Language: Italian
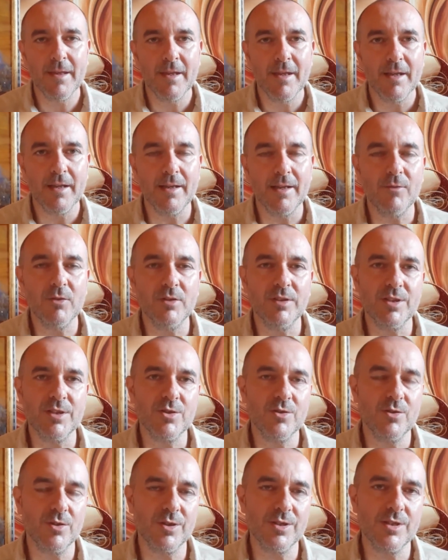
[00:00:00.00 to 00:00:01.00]
La volta
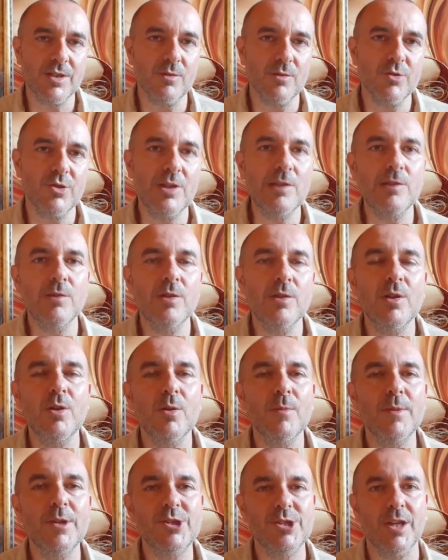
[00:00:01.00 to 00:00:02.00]
scorsa ho scelto di
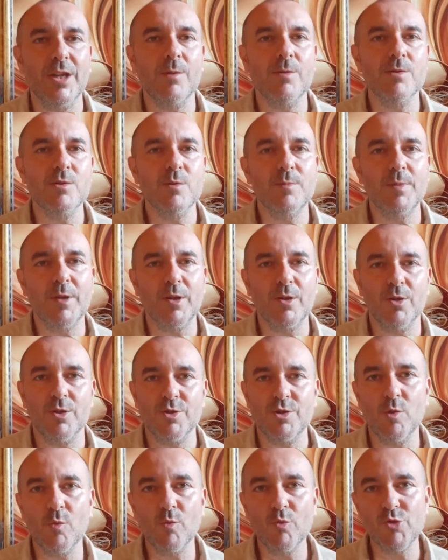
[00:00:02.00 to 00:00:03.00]
cominciare questo
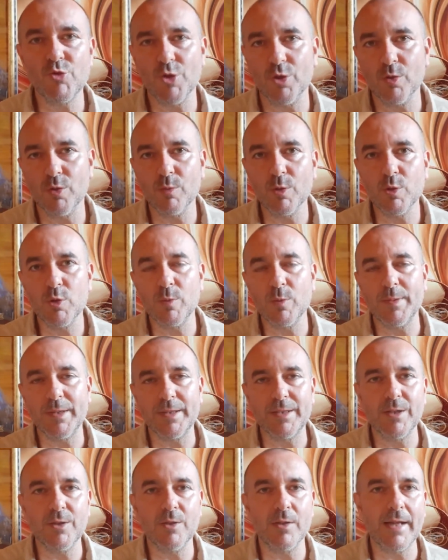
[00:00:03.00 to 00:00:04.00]
percorso in un giorno molto
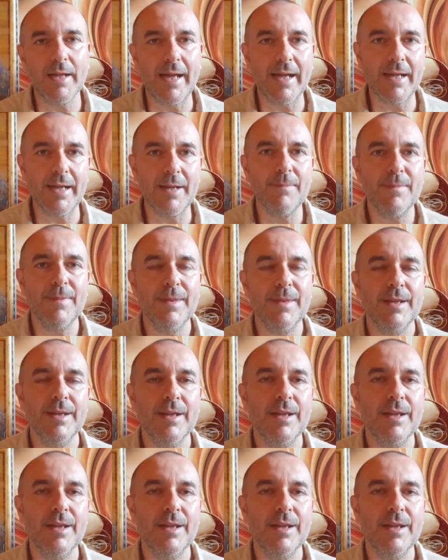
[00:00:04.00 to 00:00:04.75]
particolare.